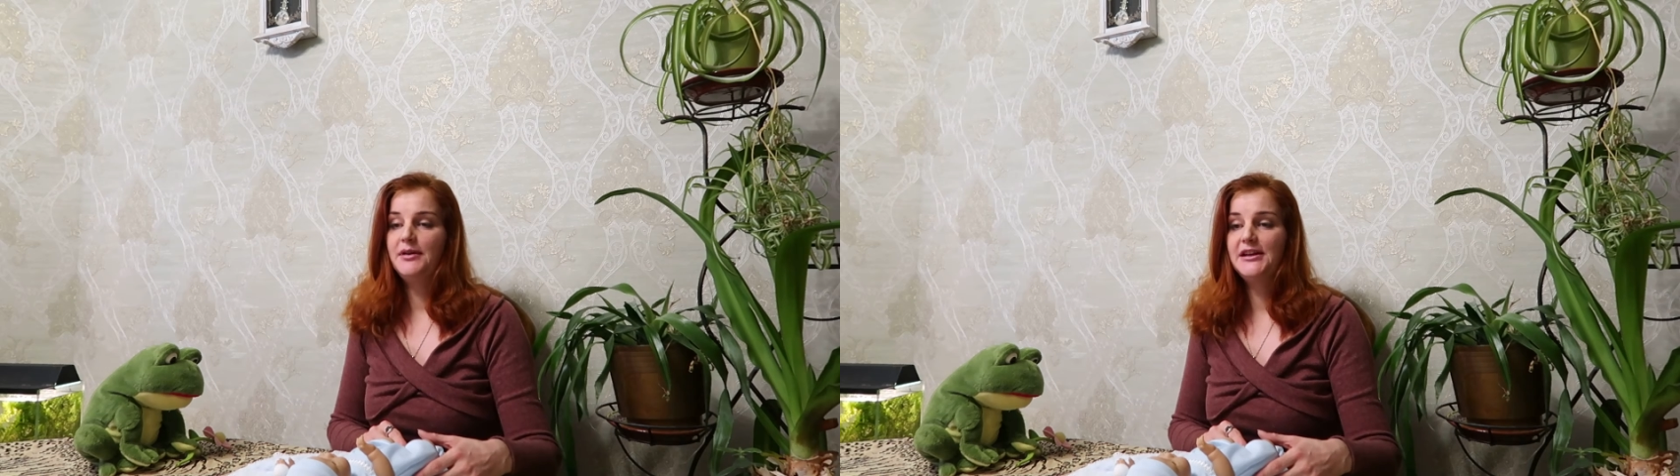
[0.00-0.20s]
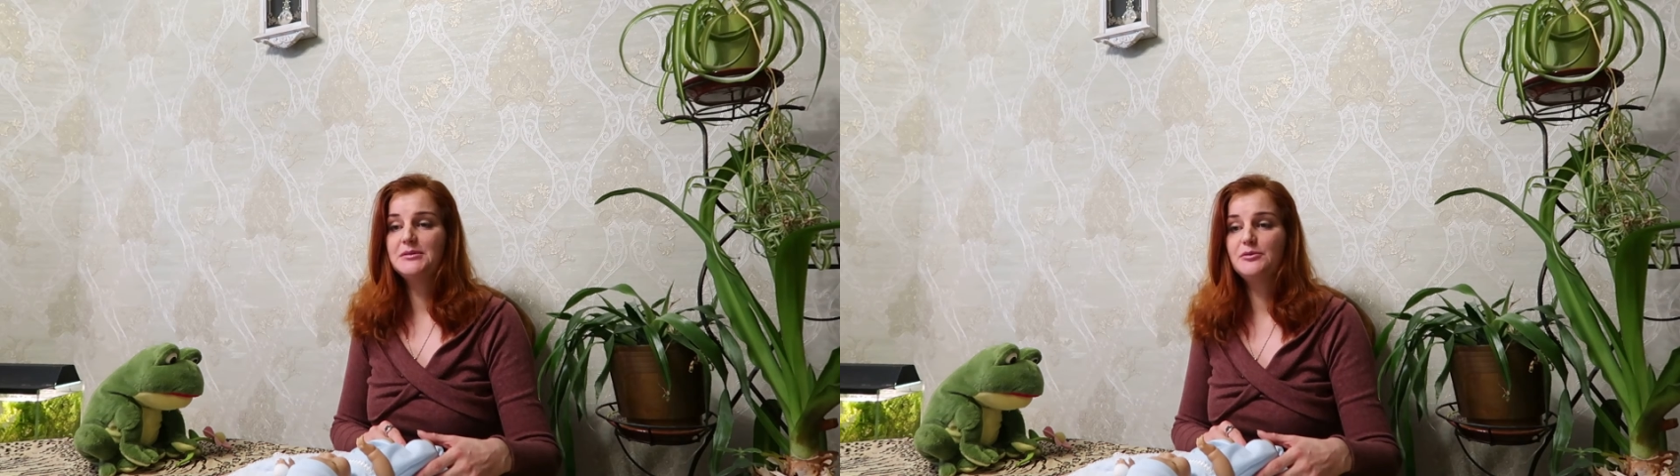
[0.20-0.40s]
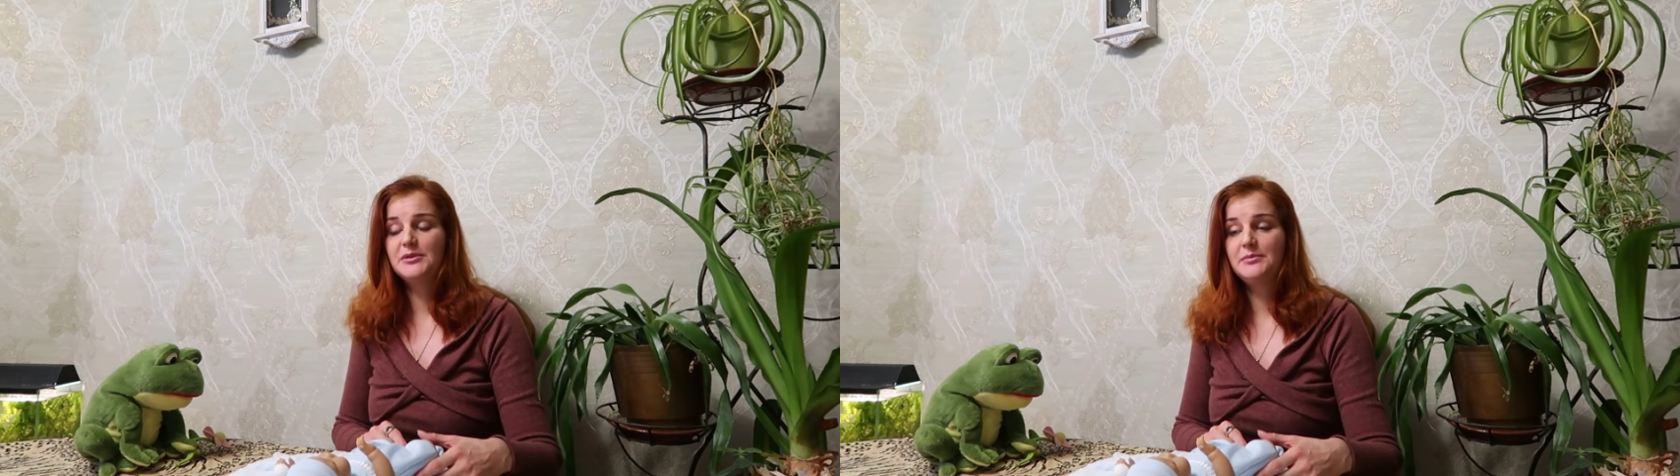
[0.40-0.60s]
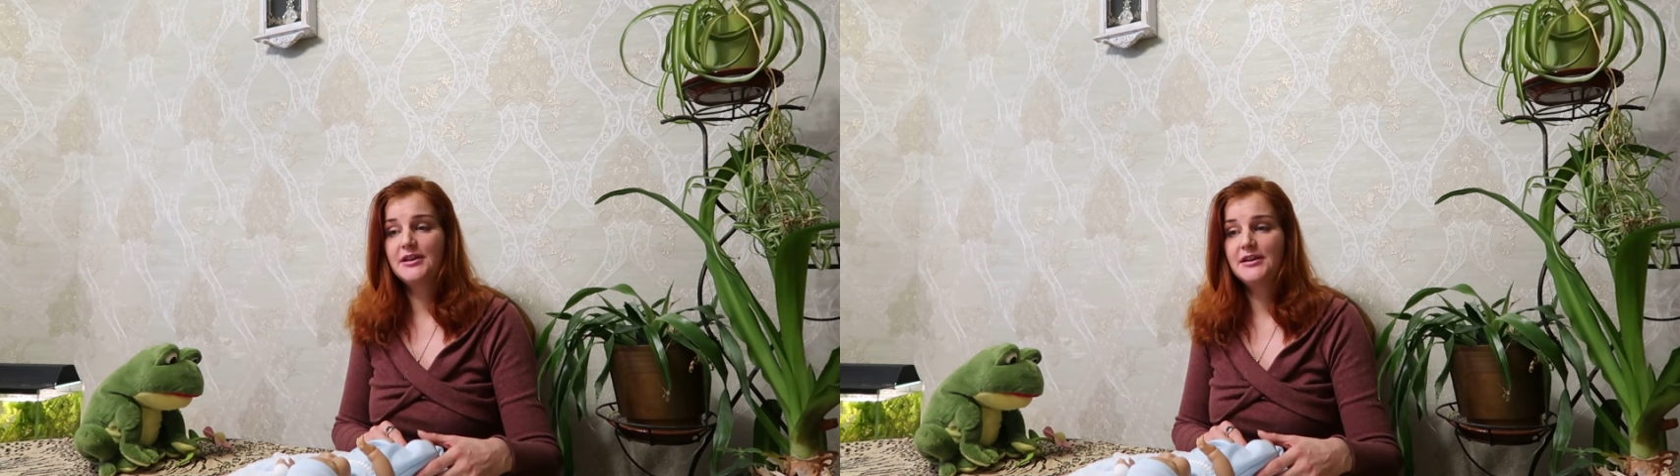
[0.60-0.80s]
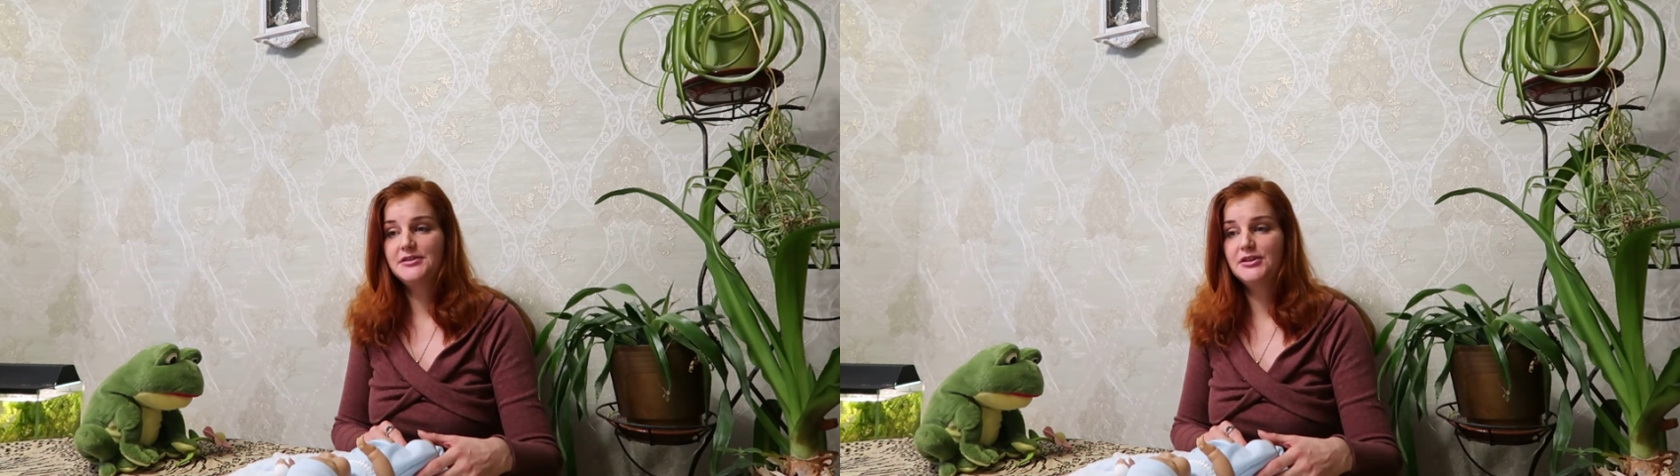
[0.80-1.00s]
Поэтому
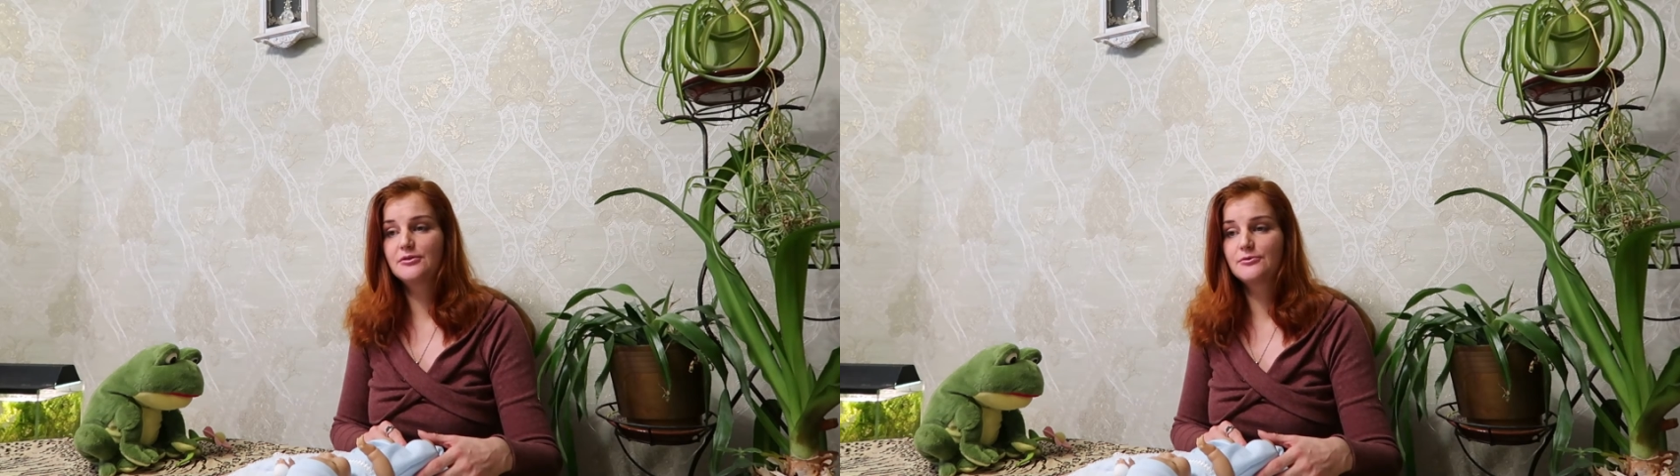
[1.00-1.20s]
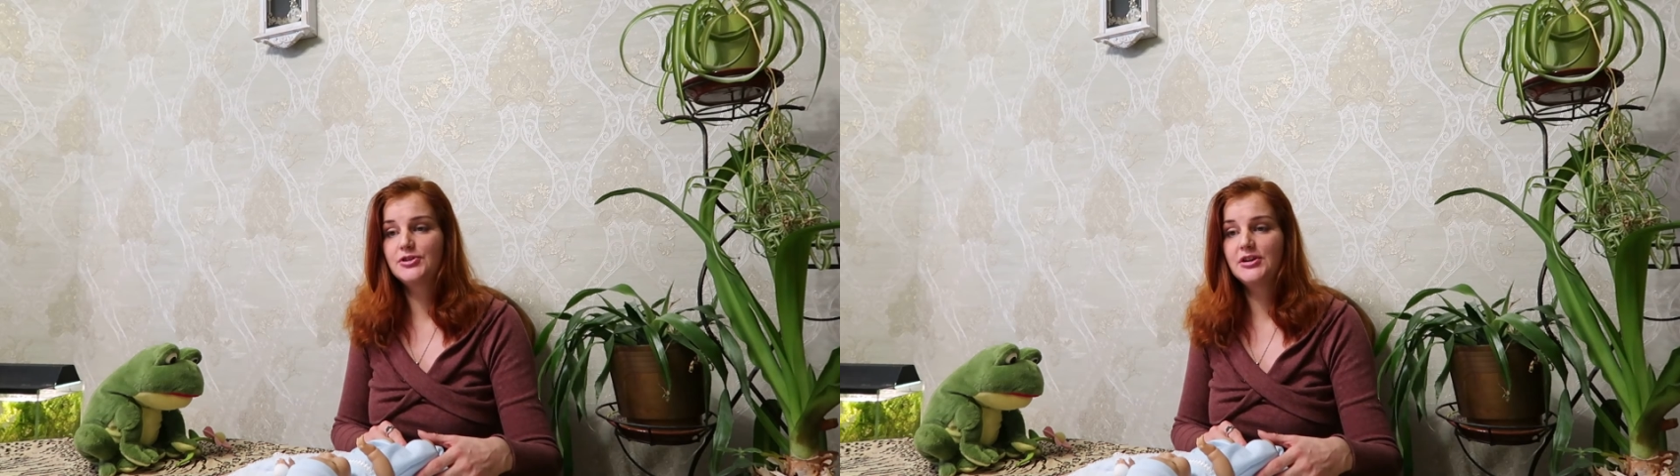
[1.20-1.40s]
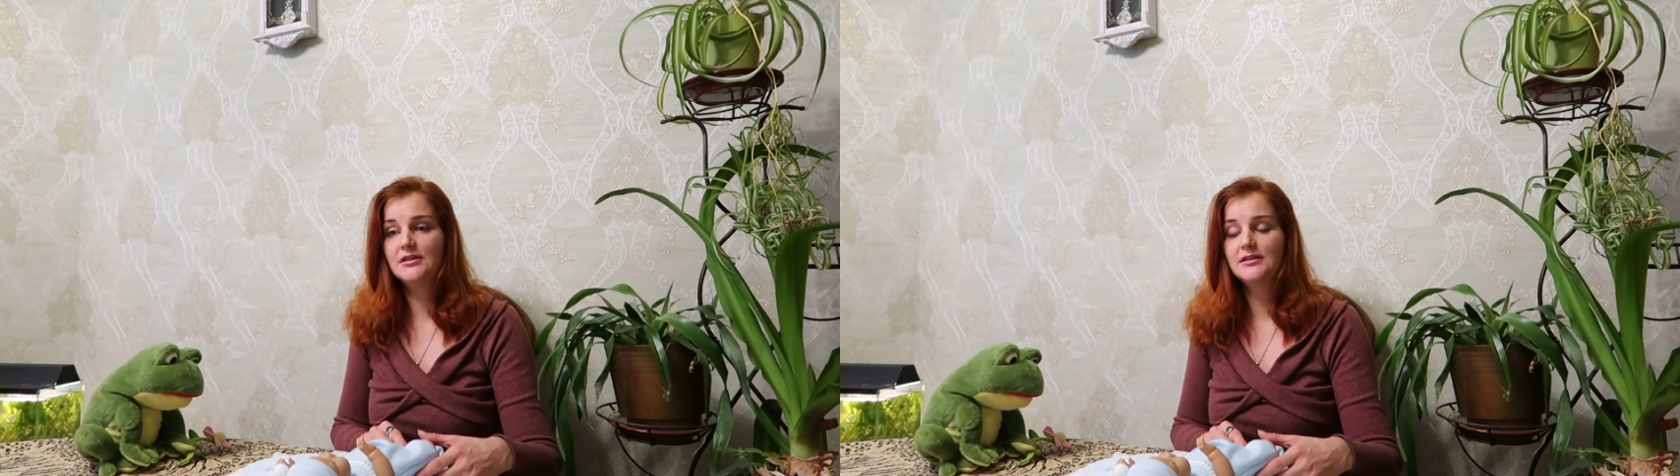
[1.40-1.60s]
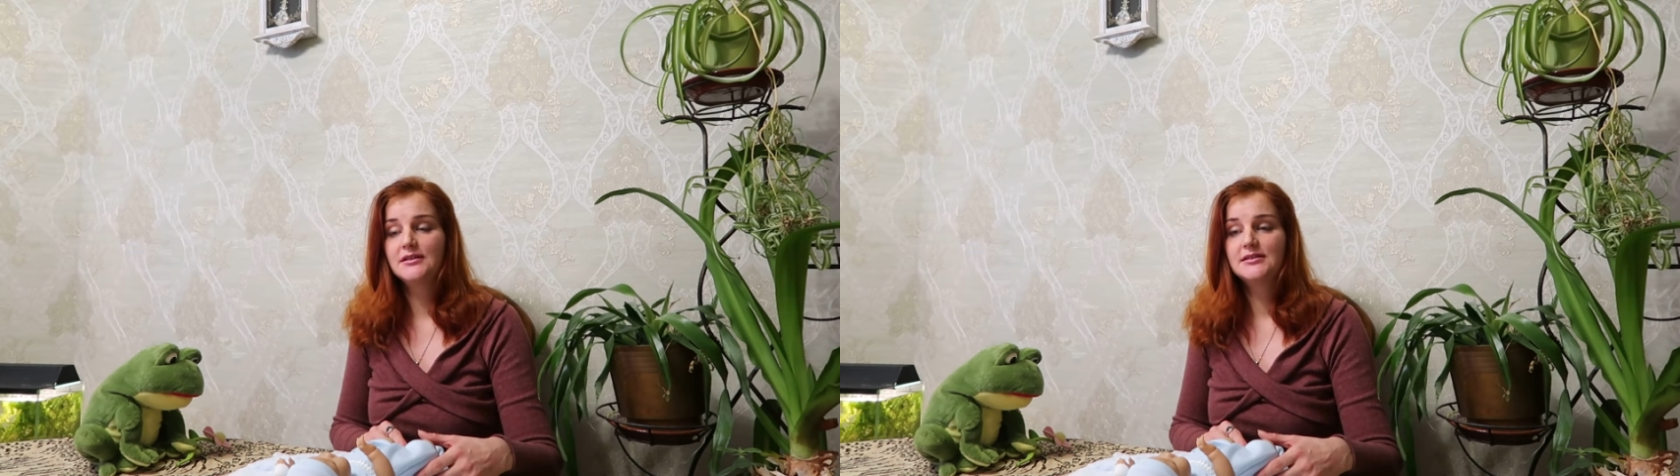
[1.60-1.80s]
подбирайте игрушки